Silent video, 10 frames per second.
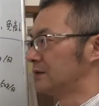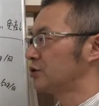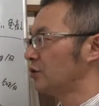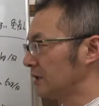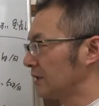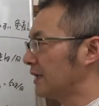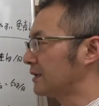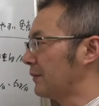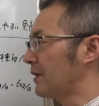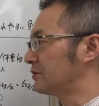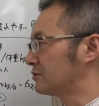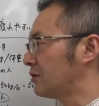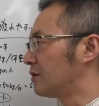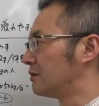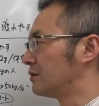長期間食べる
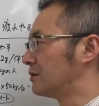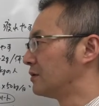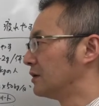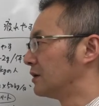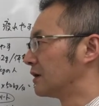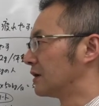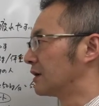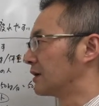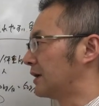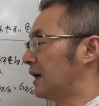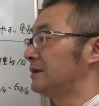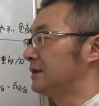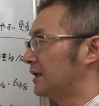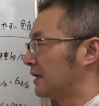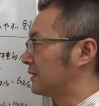とがん
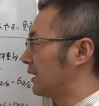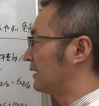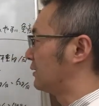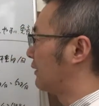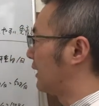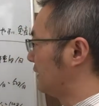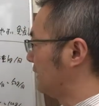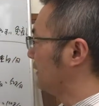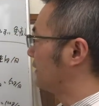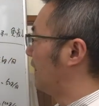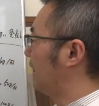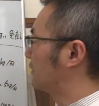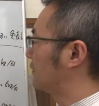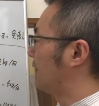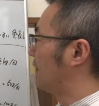になったりとかねあと